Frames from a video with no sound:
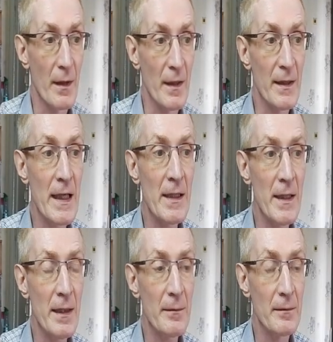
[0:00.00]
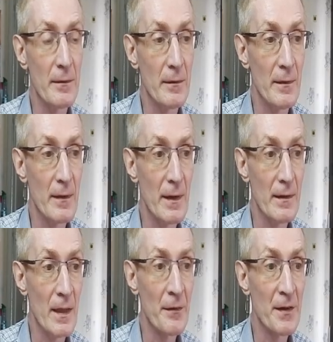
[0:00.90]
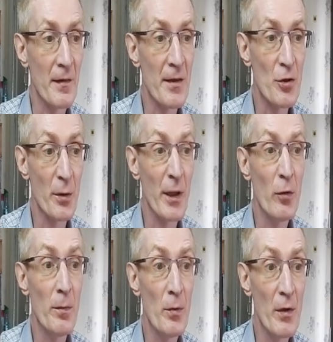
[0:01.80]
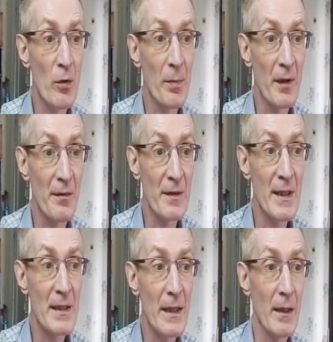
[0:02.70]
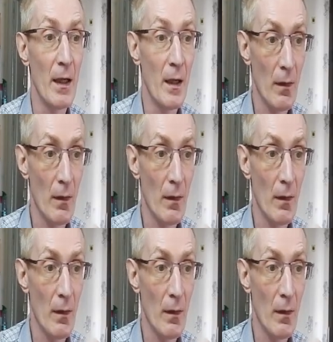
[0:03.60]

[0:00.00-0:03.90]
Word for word: И далее автор, за что я люблю его произведения,